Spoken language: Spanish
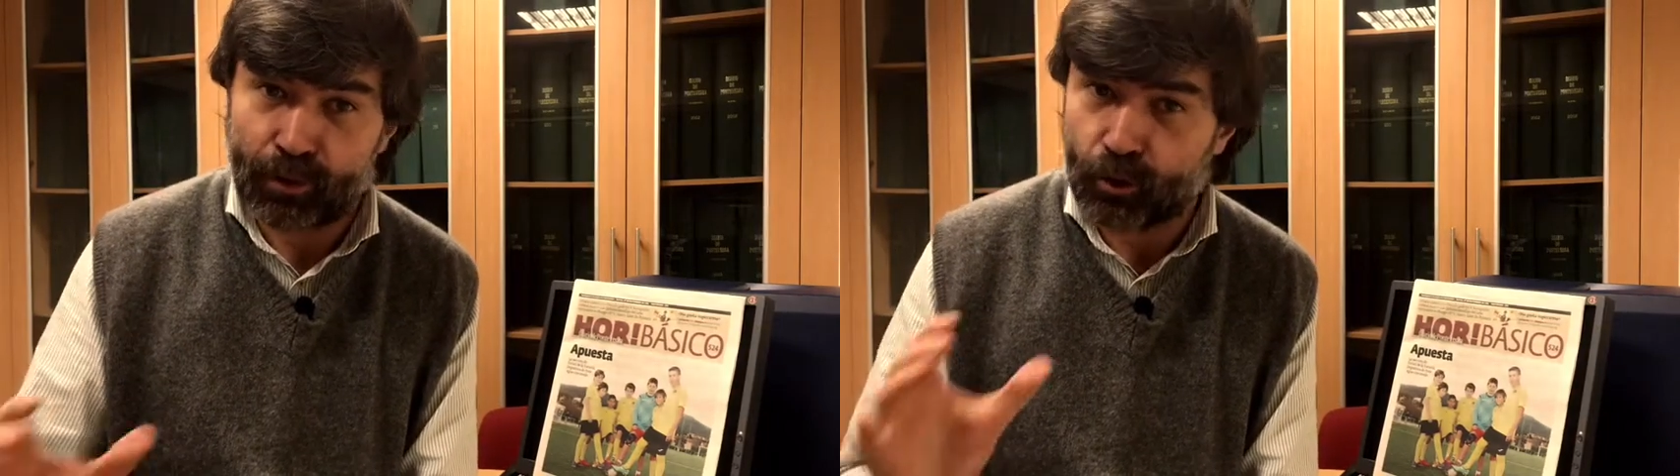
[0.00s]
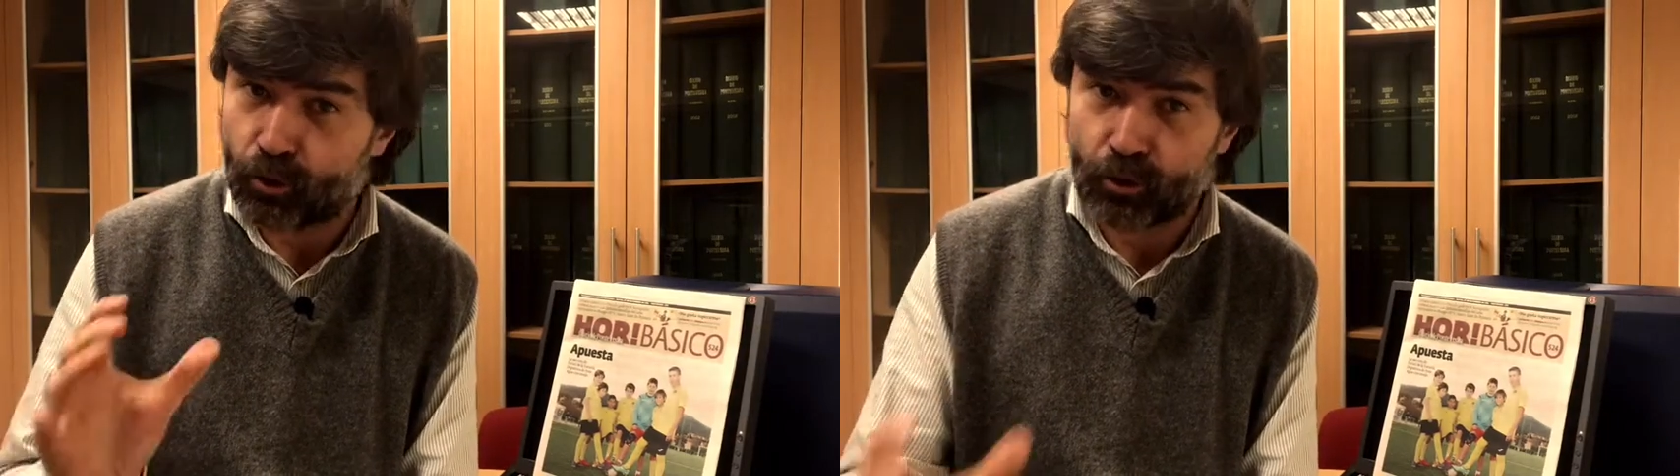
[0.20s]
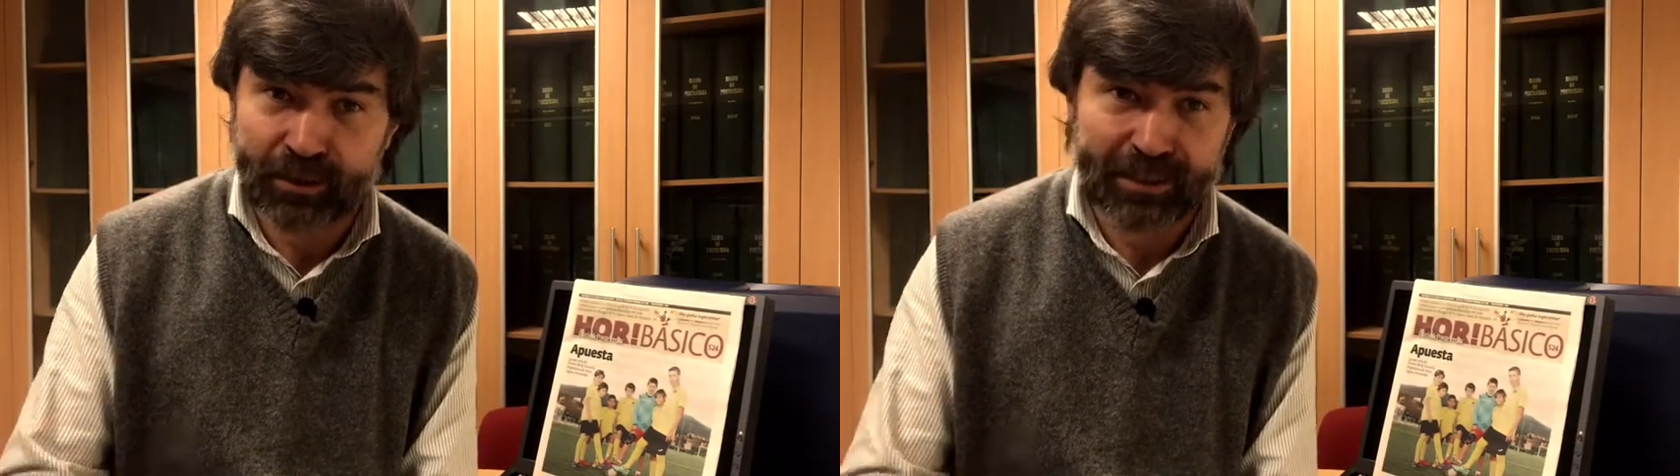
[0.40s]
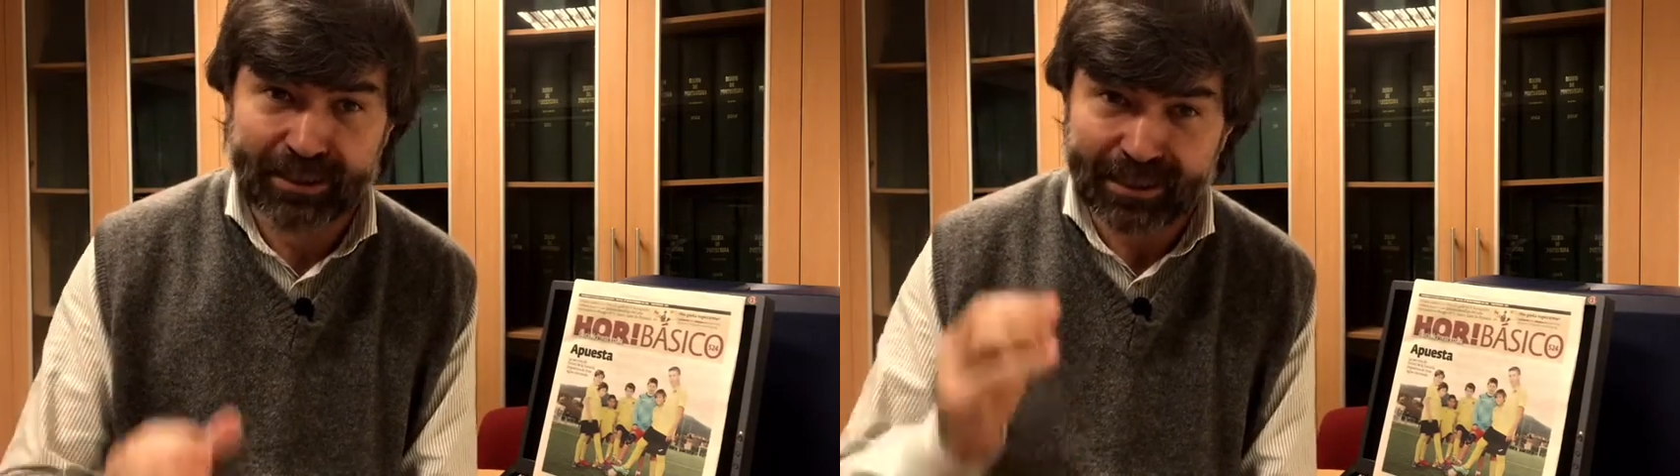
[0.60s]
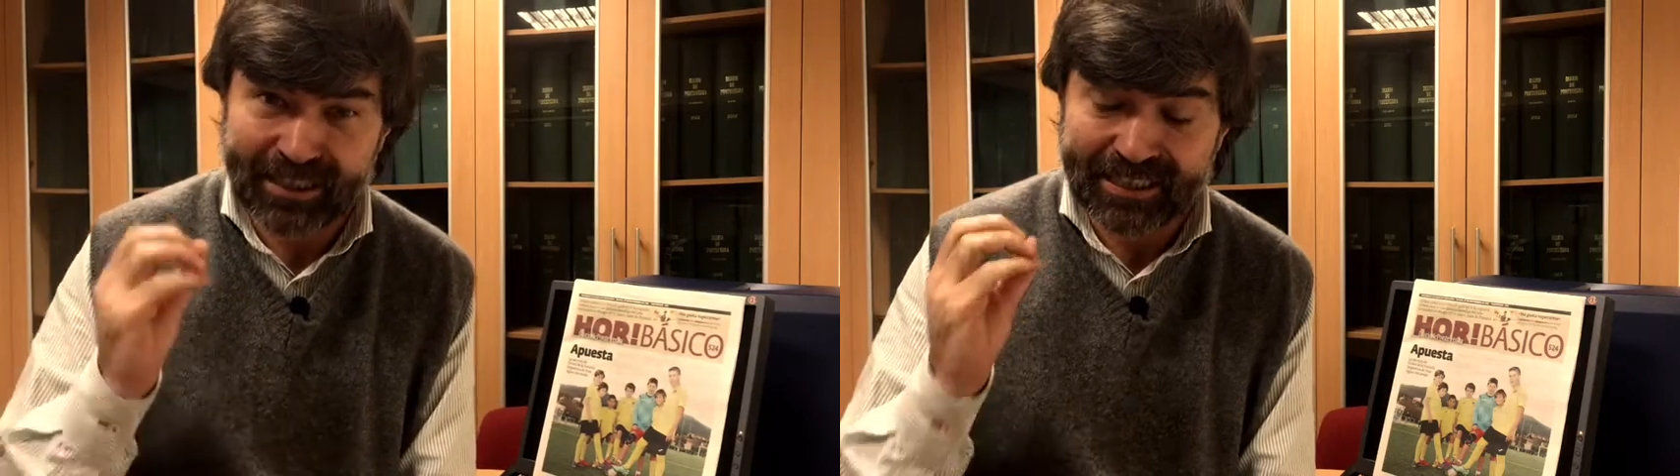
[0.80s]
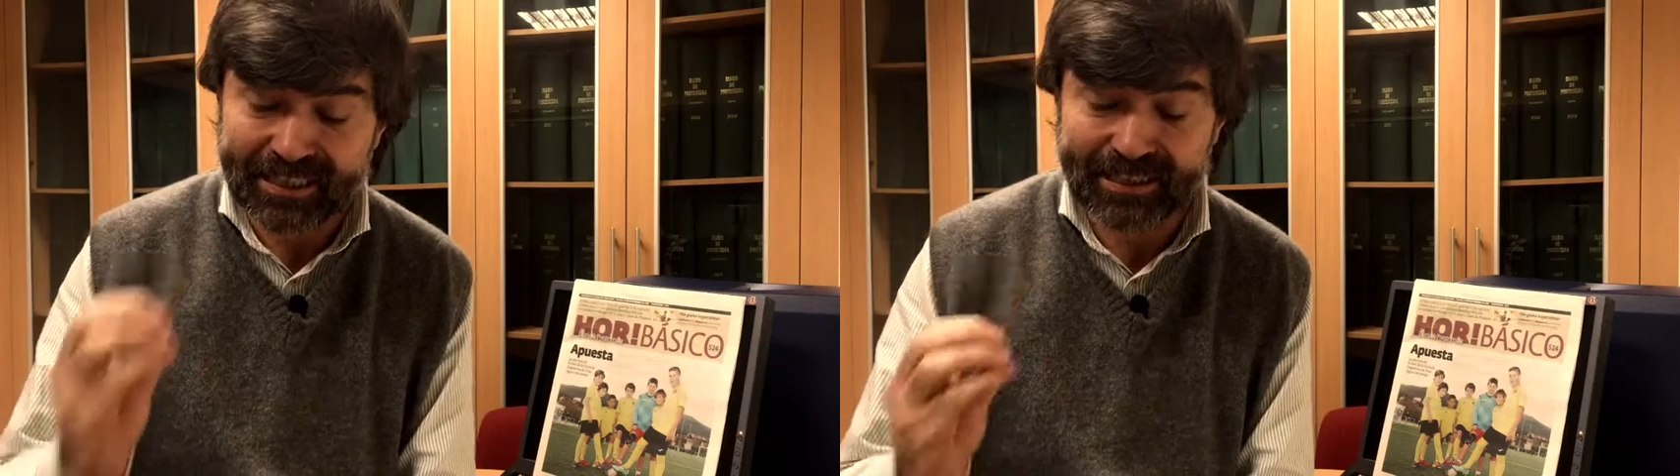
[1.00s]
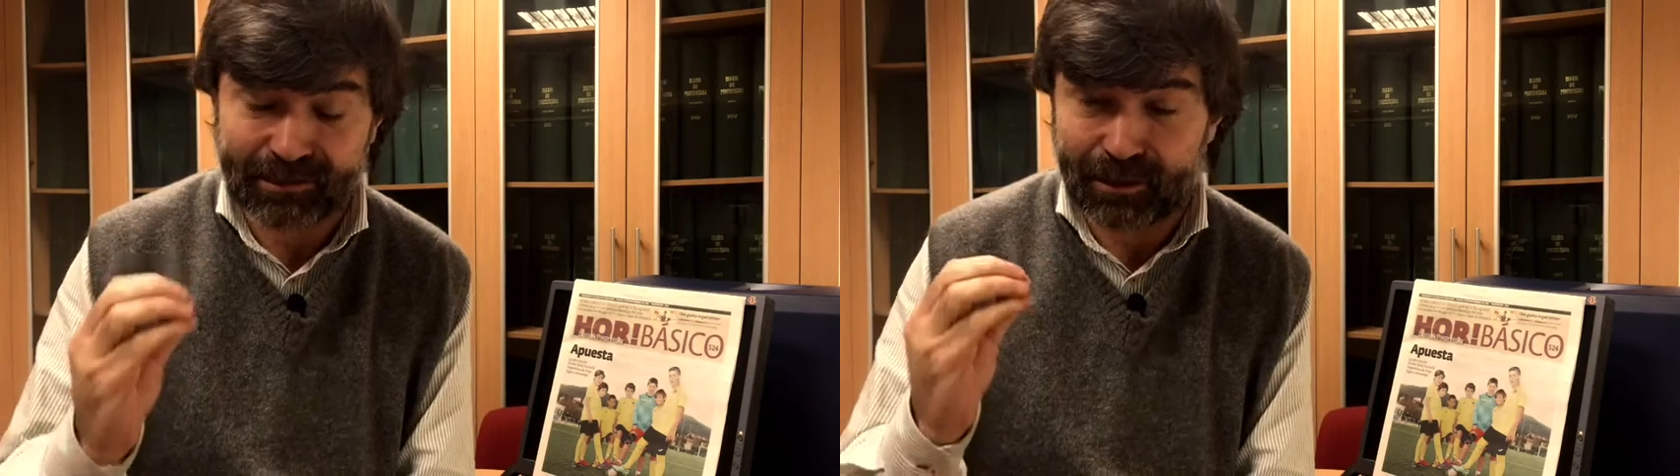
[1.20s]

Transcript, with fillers: pero ojo, esas